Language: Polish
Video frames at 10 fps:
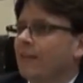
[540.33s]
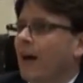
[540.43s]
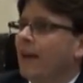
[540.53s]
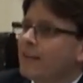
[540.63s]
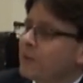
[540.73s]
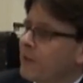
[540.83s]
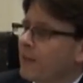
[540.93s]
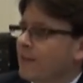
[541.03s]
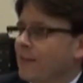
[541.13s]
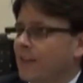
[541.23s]
Ale jest to dla
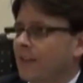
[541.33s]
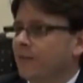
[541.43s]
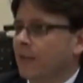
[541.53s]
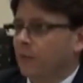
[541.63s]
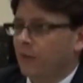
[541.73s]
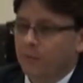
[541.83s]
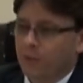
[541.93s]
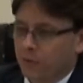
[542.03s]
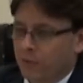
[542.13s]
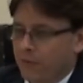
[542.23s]
nas sensytywna, która nie
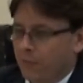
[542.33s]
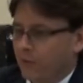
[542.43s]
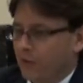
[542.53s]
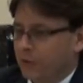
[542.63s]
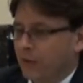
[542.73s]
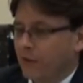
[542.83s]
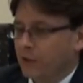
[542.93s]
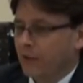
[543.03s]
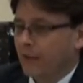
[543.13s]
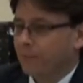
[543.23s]
może być swobodnie
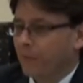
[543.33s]
przetwarzana.